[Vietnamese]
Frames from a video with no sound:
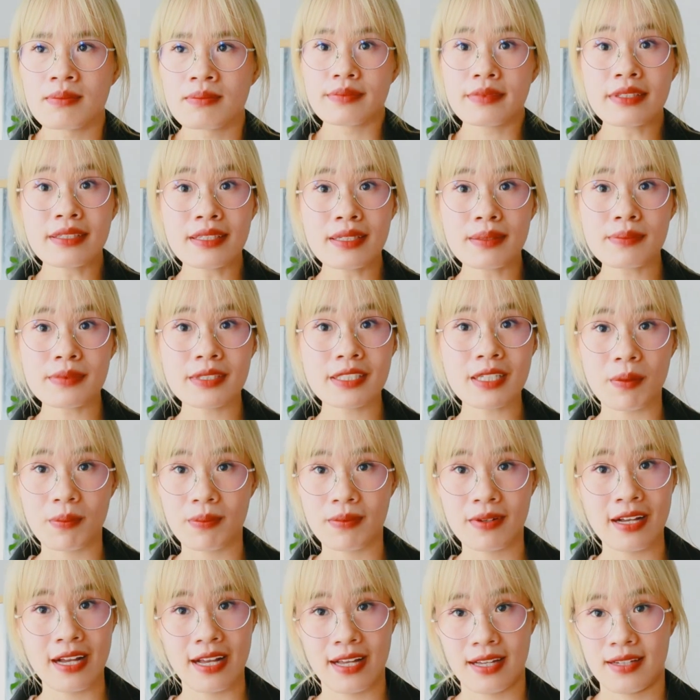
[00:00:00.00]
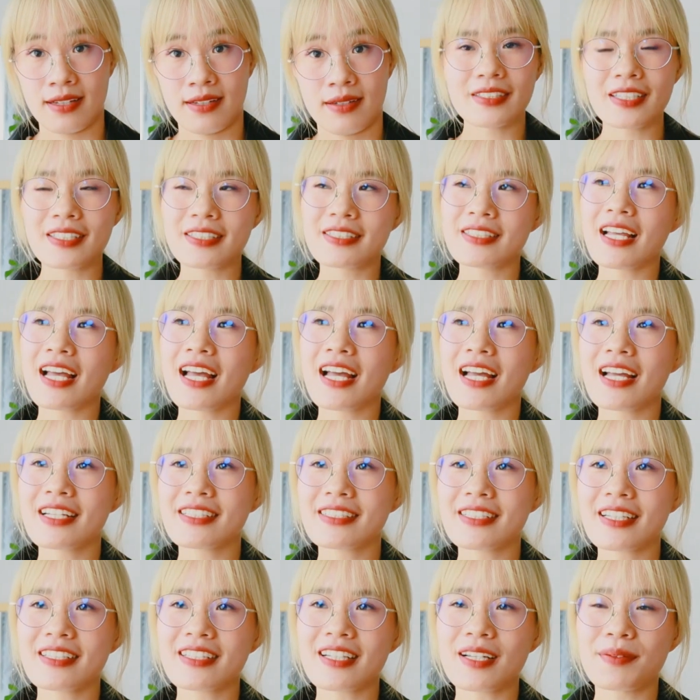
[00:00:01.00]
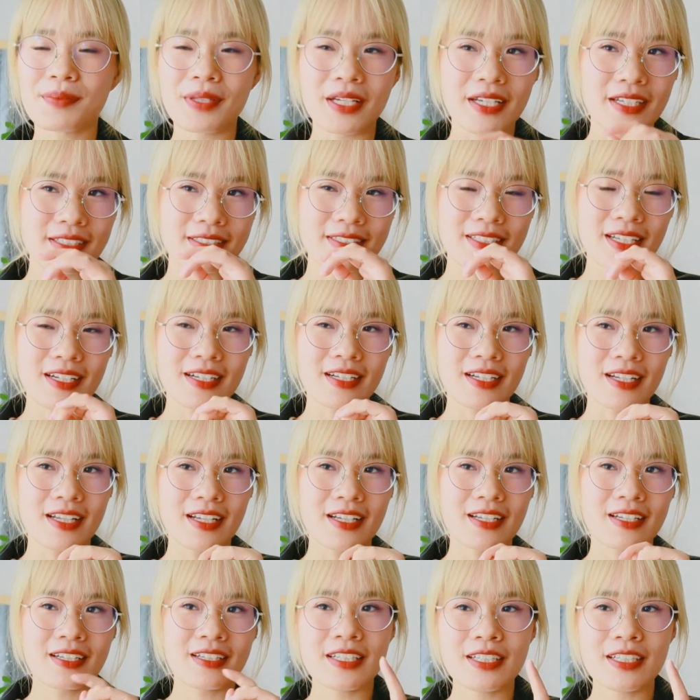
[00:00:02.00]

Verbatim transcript: nghiêm trọng cả thật ra san cảm thấy rằng là